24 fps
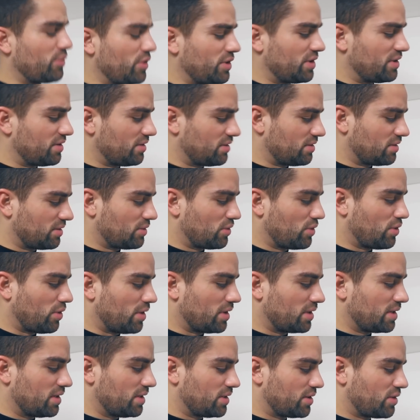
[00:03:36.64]
möchte,
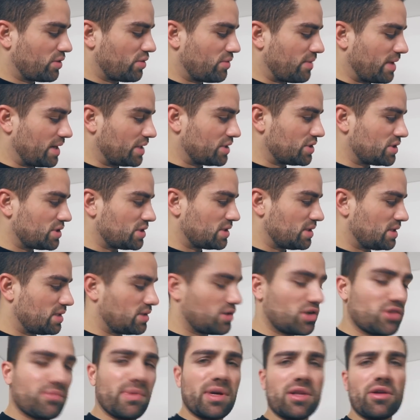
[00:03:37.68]
Corny Crunch, äh,
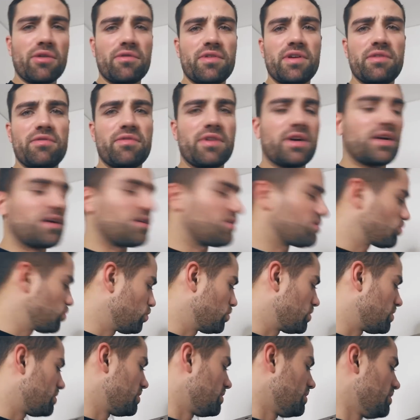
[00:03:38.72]
schmeckt auf jeden Fall ganz
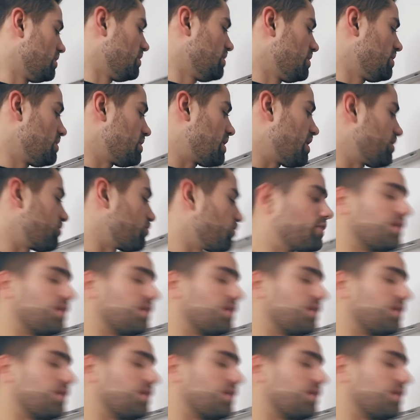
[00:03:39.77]
cool. Ja, so